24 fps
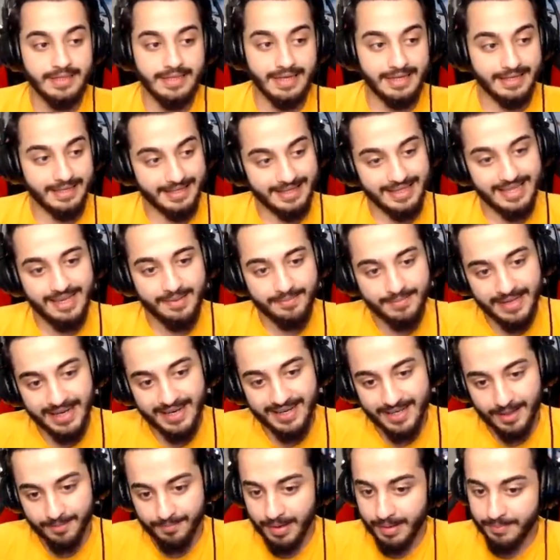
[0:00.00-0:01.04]
Ya gidelim
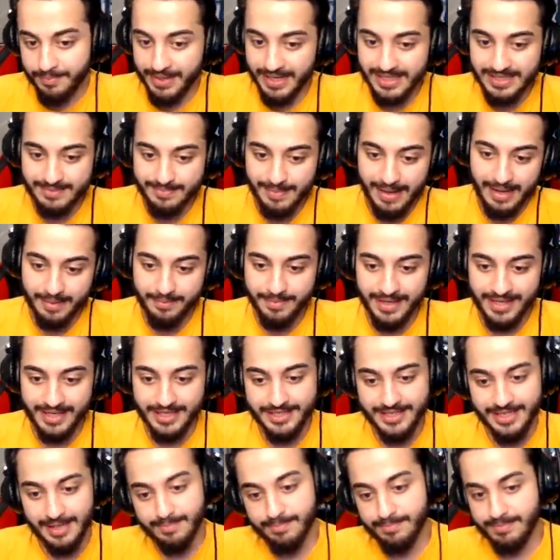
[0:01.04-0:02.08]
derken ben biraz mermi
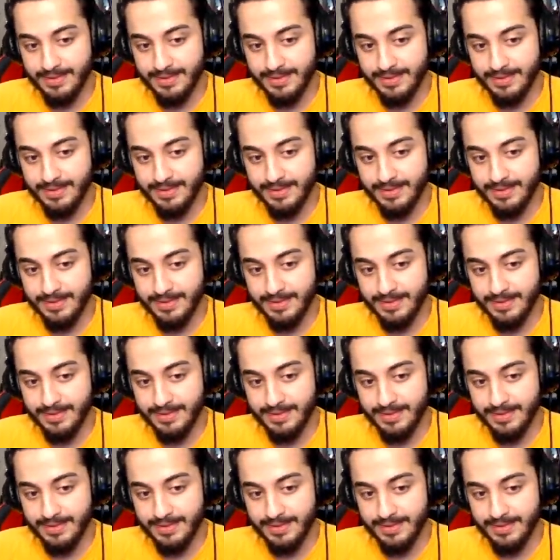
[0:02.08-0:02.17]
arayacağım.